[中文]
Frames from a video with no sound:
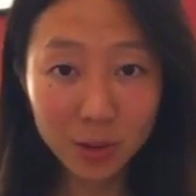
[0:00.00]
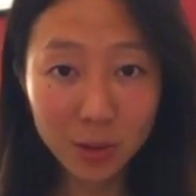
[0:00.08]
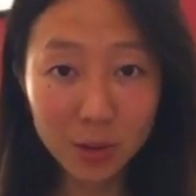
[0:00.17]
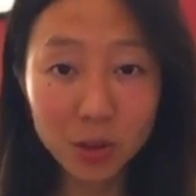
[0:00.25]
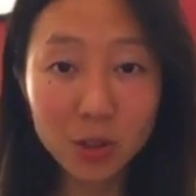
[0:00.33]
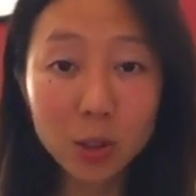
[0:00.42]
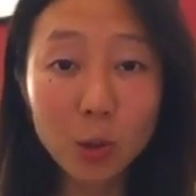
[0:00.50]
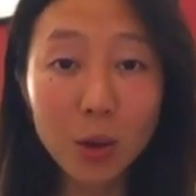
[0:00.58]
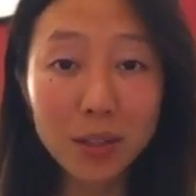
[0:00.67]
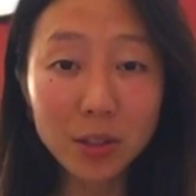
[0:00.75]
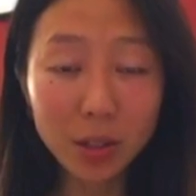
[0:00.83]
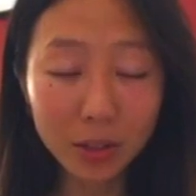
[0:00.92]
只是
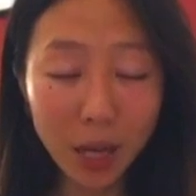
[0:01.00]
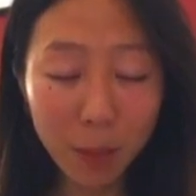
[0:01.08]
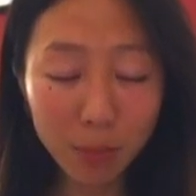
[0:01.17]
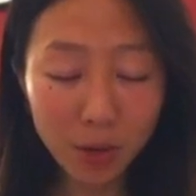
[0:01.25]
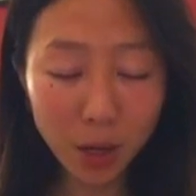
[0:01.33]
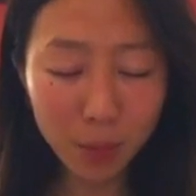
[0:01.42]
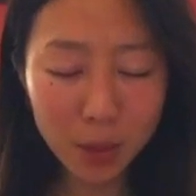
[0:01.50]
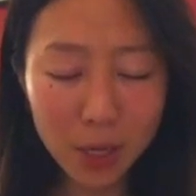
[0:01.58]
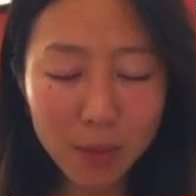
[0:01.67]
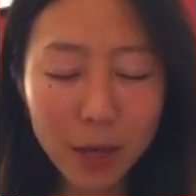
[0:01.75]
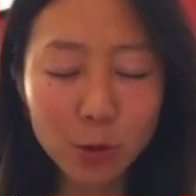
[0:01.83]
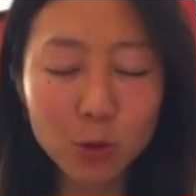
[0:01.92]
关照他，不要
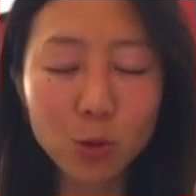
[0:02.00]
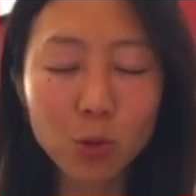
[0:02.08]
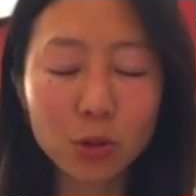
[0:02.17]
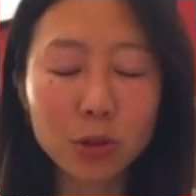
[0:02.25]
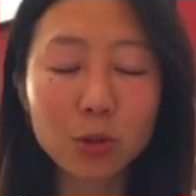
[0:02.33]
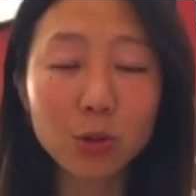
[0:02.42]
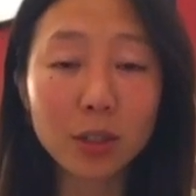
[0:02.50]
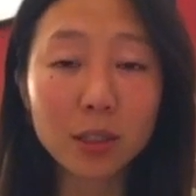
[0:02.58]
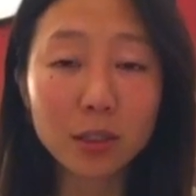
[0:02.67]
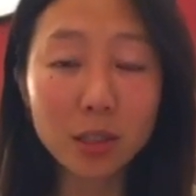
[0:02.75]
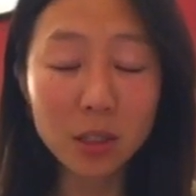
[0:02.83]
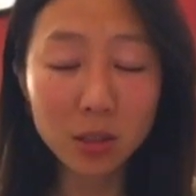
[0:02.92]
批判说我是对
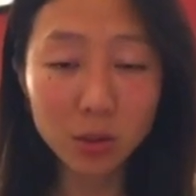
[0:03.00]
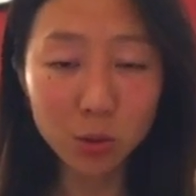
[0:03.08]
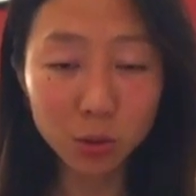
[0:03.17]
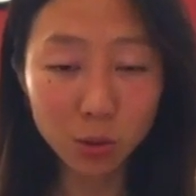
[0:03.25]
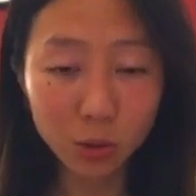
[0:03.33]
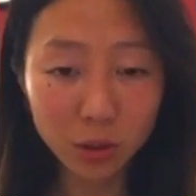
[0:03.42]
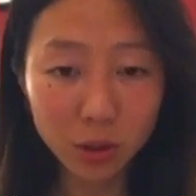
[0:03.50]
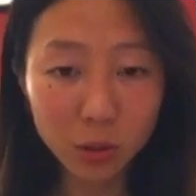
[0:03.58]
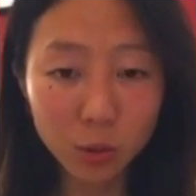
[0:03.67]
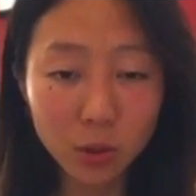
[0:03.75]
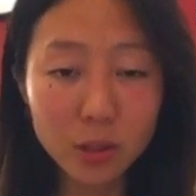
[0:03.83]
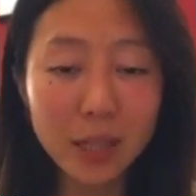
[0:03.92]
的，你是错的，
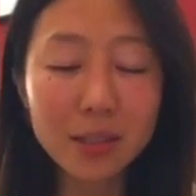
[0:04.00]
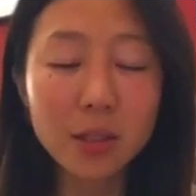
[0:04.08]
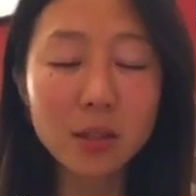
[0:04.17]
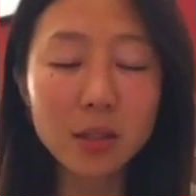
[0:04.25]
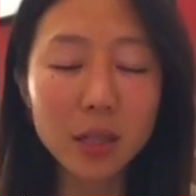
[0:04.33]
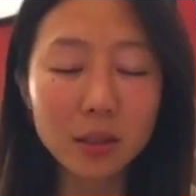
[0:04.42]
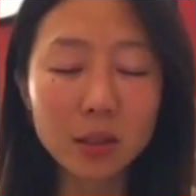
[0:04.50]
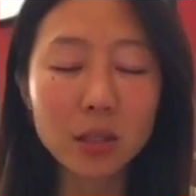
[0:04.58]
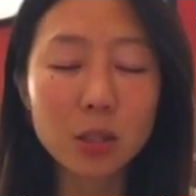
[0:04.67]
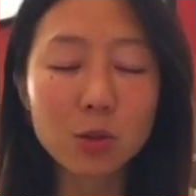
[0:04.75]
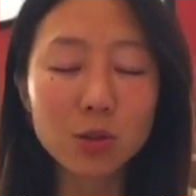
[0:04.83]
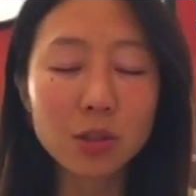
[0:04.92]
我产生这样的
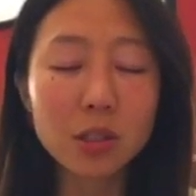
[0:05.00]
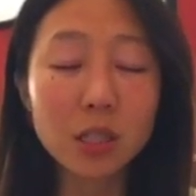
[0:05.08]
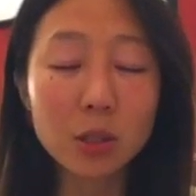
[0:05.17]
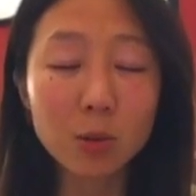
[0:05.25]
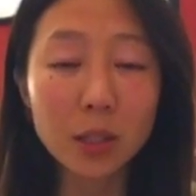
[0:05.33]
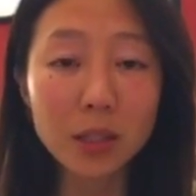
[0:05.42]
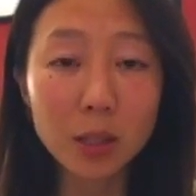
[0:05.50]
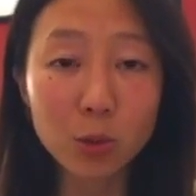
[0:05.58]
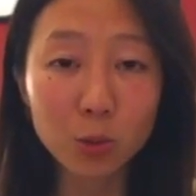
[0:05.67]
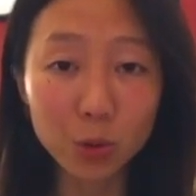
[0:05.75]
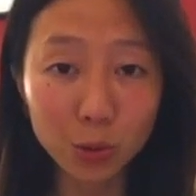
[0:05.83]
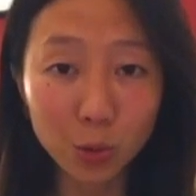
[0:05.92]
情绪是因为你
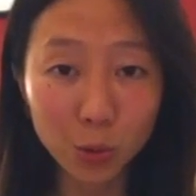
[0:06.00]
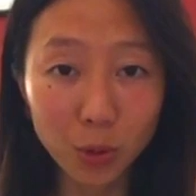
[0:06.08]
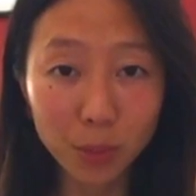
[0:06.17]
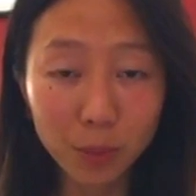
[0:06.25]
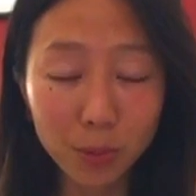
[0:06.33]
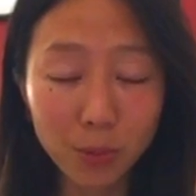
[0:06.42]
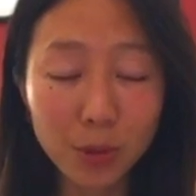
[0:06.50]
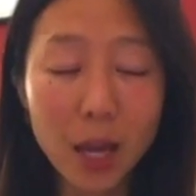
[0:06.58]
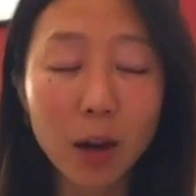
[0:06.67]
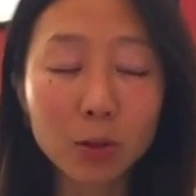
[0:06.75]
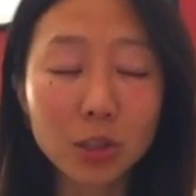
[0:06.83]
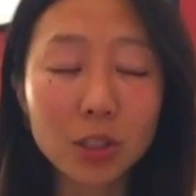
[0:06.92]
做错，不
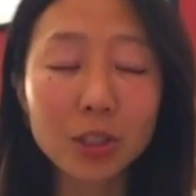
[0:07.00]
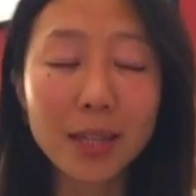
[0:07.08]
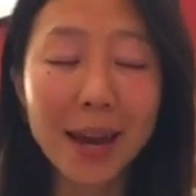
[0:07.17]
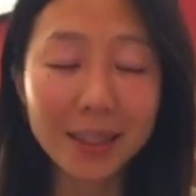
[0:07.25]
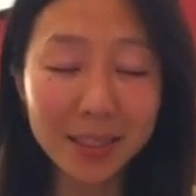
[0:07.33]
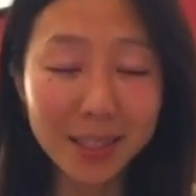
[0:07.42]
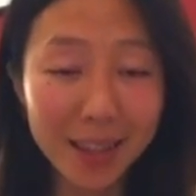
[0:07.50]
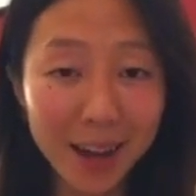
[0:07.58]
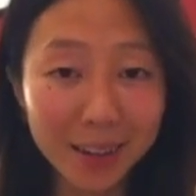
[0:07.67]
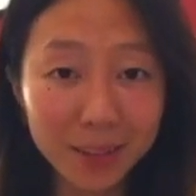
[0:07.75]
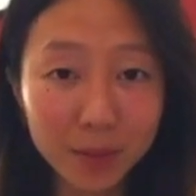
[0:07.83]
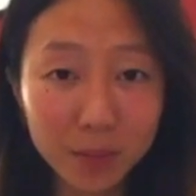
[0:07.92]
要这样想。
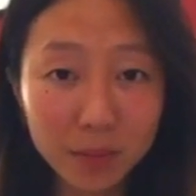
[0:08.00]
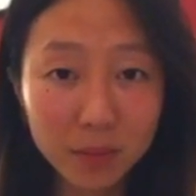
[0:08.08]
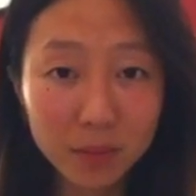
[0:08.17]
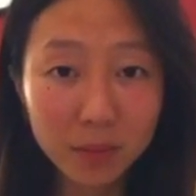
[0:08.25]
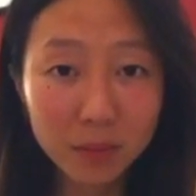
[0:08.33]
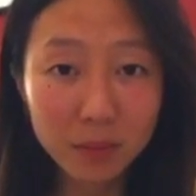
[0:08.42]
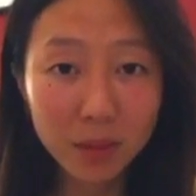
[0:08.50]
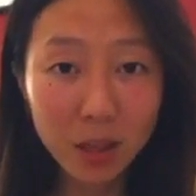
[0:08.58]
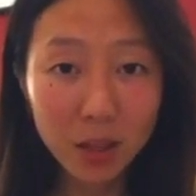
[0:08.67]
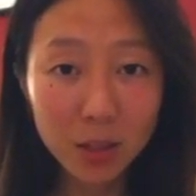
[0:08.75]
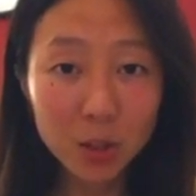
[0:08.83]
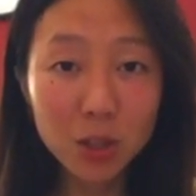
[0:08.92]

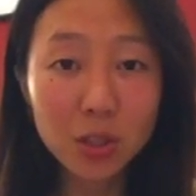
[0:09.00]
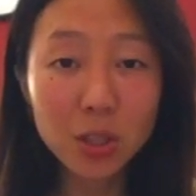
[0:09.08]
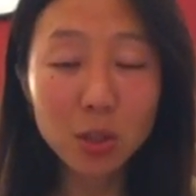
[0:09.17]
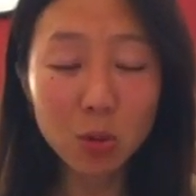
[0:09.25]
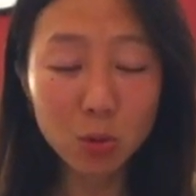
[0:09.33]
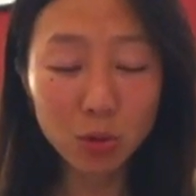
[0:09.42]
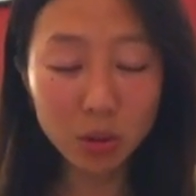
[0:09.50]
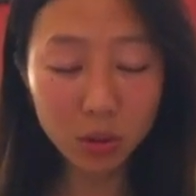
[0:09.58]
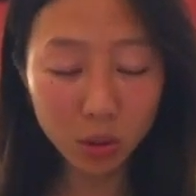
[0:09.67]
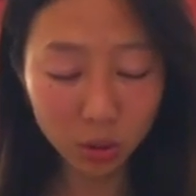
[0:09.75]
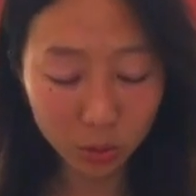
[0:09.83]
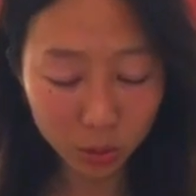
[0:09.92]
只是与之
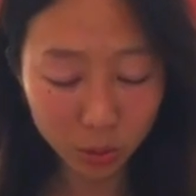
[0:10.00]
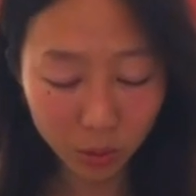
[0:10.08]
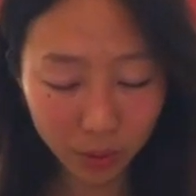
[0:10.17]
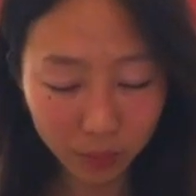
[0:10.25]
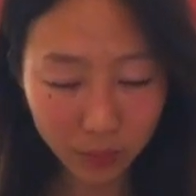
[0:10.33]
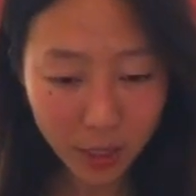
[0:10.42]
共存，